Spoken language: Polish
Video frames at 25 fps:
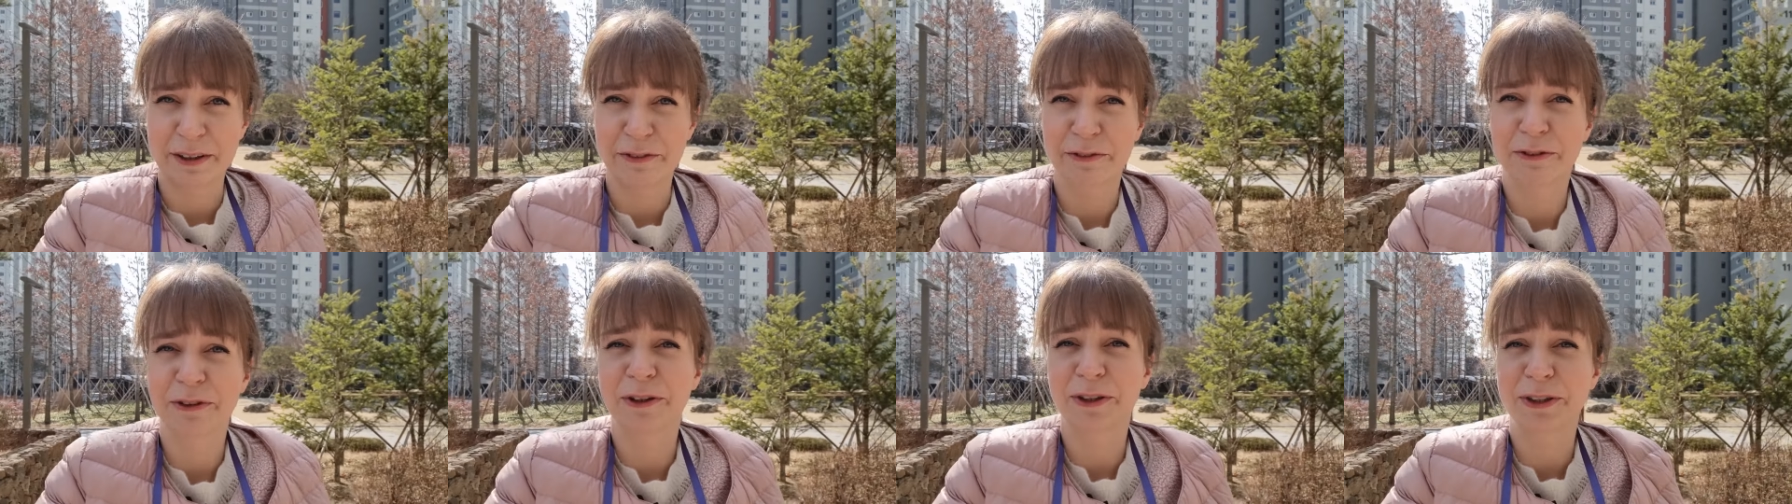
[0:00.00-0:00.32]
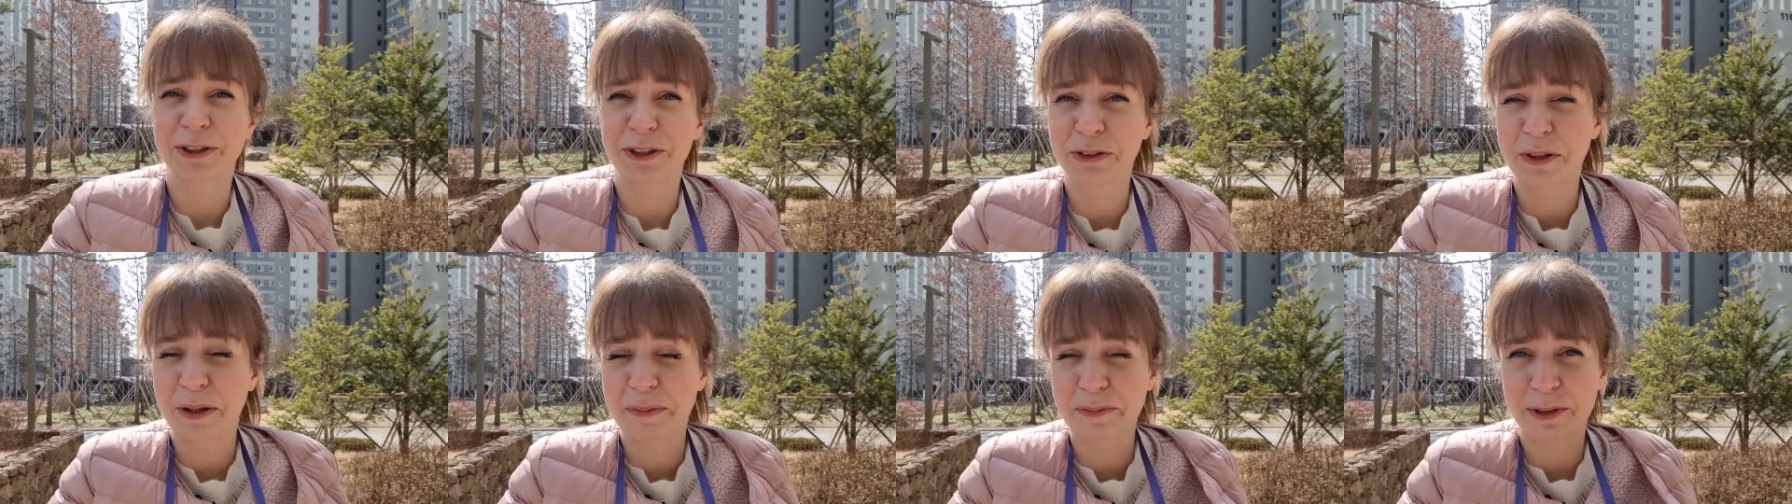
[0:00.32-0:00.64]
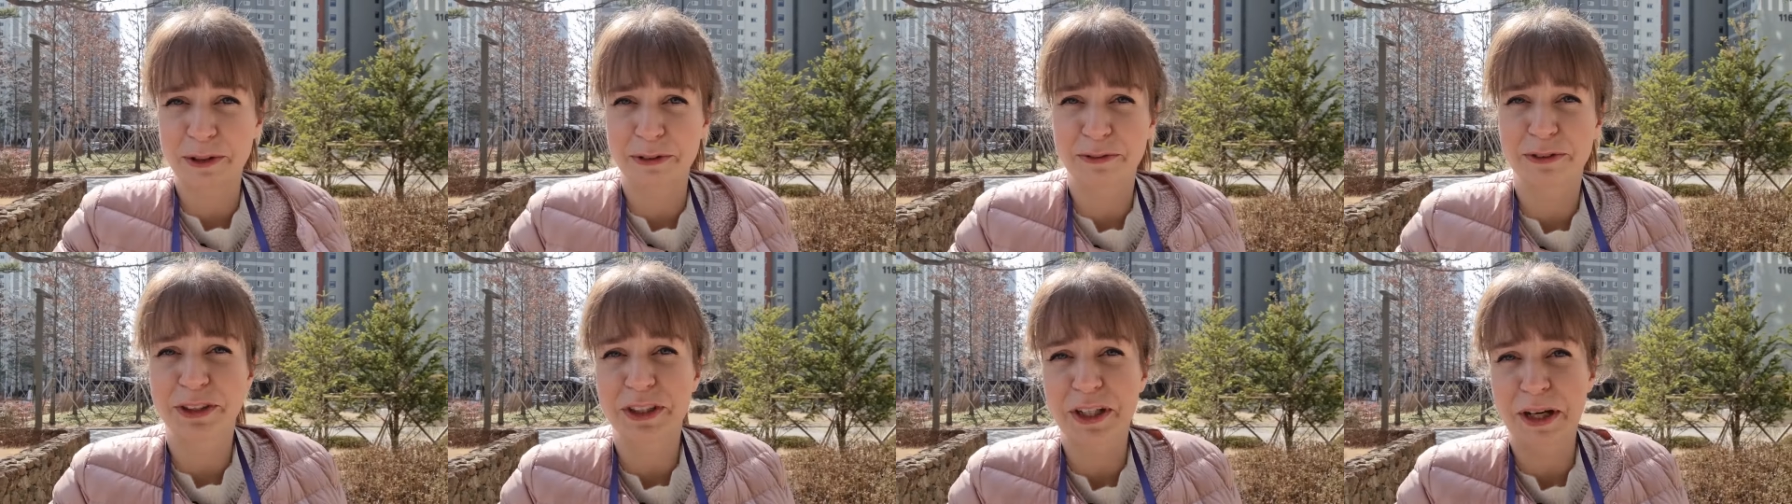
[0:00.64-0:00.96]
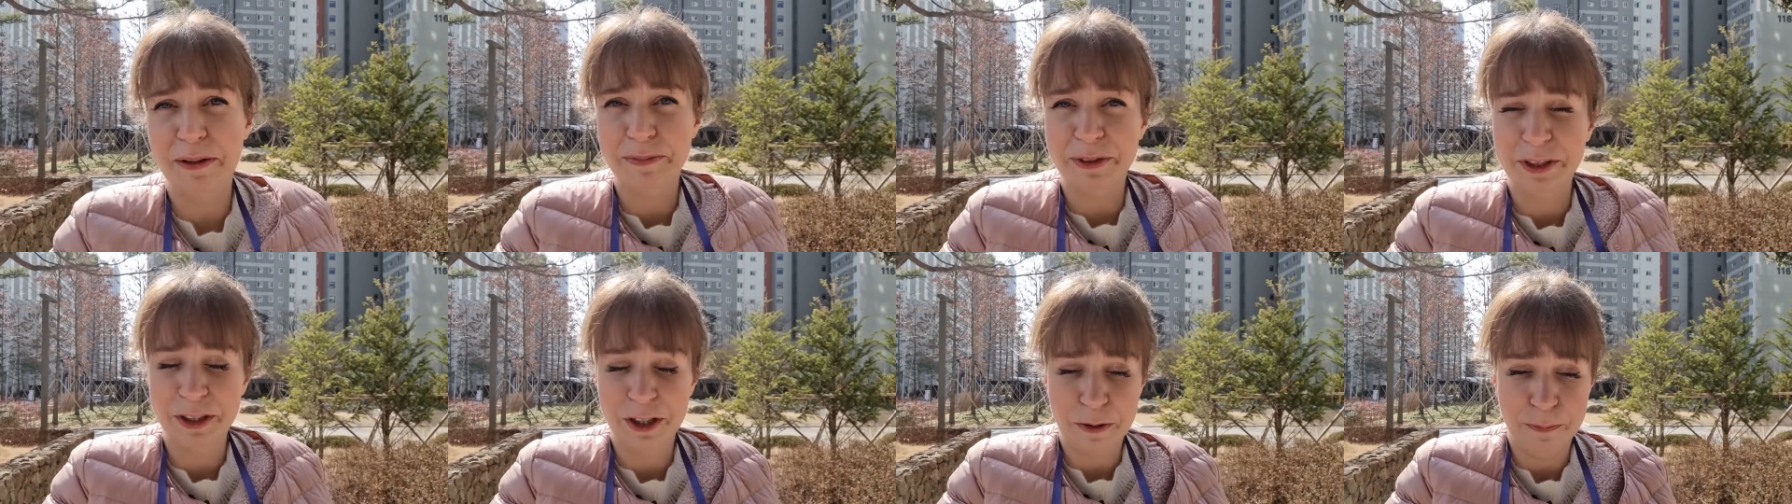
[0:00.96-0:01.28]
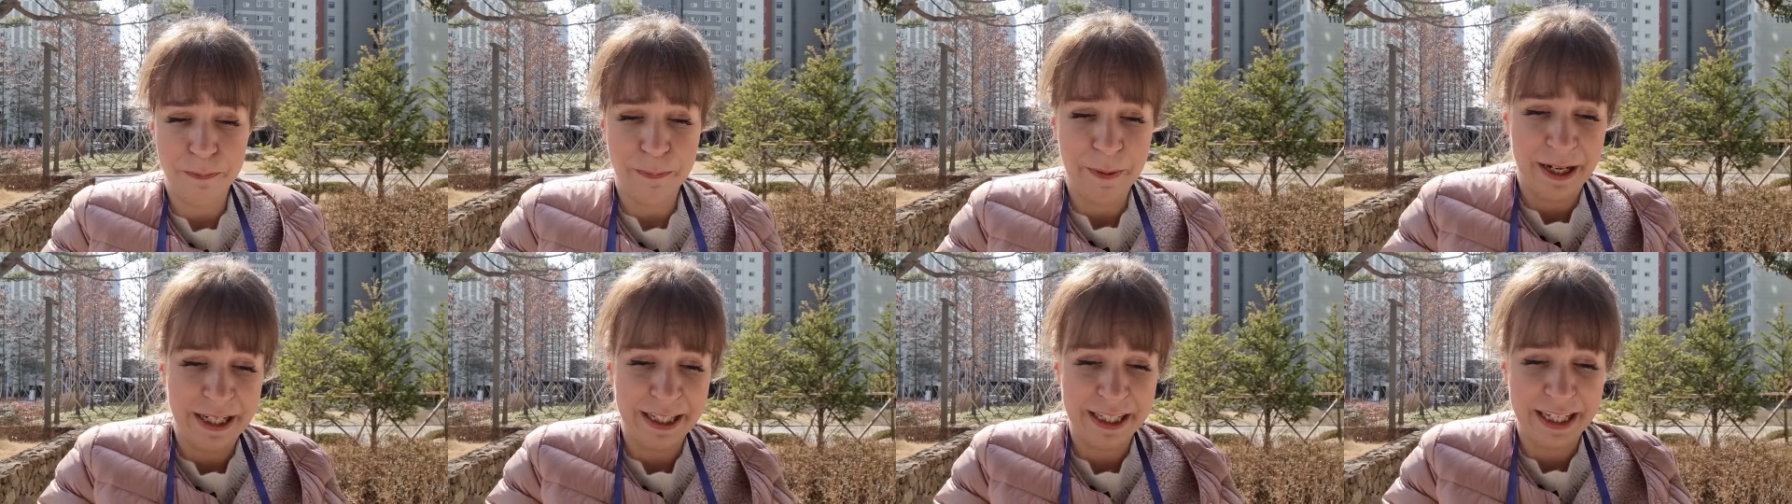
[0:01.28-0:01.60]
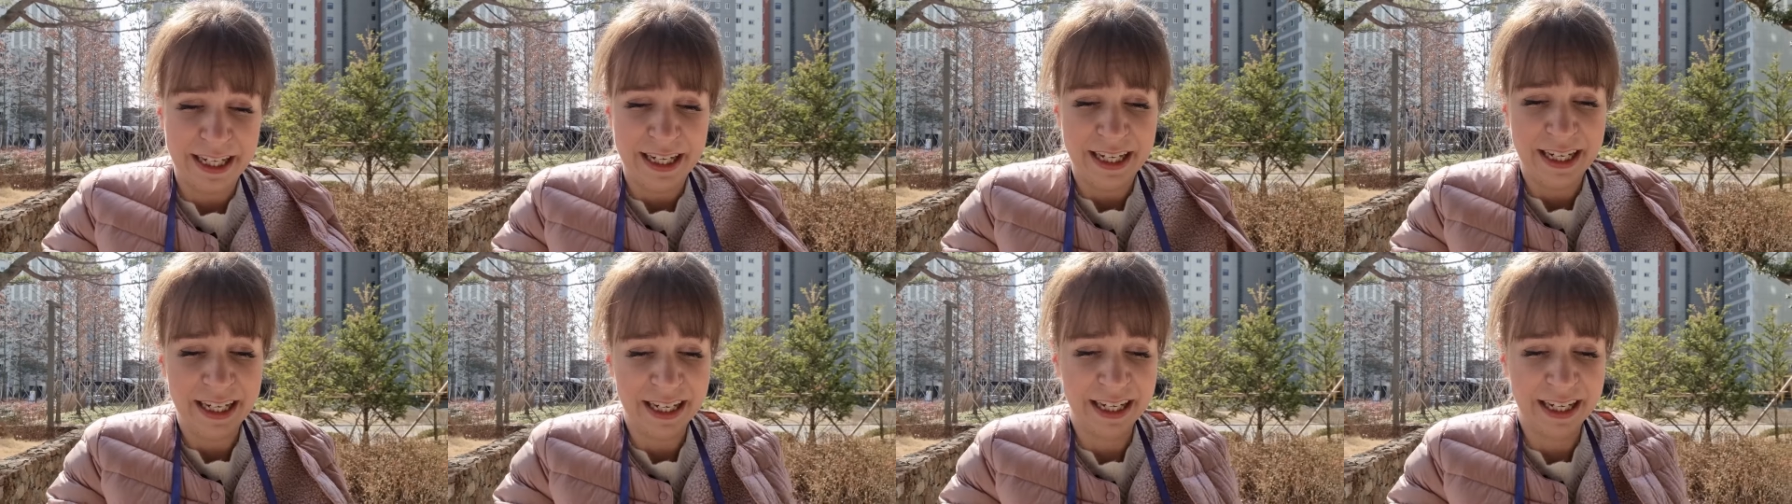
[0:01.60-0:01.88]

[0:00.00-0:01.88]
wchodziłam, to widziałam tylko panie